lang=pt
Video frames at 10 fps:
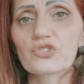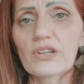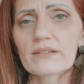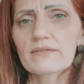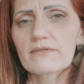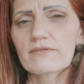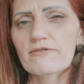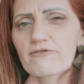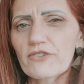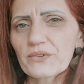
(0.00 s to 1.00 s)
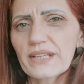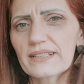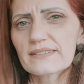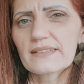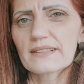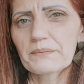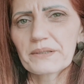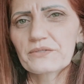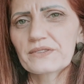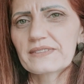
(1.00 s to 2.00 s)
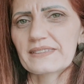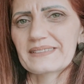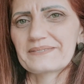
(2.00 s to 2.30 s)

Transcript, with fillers: já vou dar a receita para você.